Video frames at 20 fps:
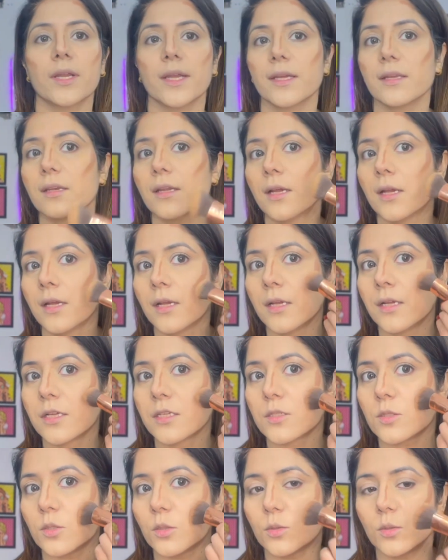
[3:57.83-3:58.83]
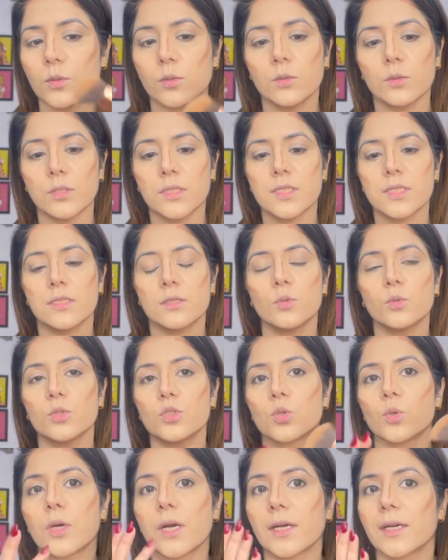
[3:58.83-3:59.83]
राइट सो so, इसको
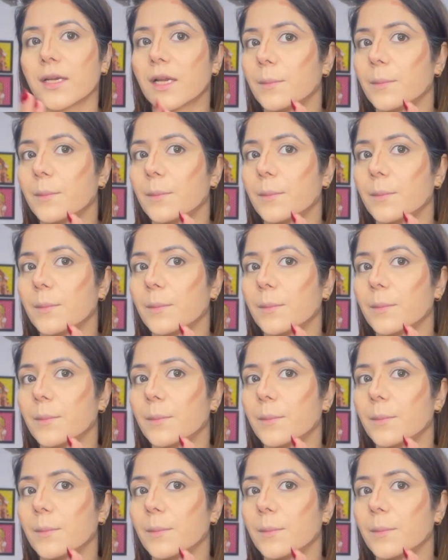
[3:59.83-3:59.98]
जो अगर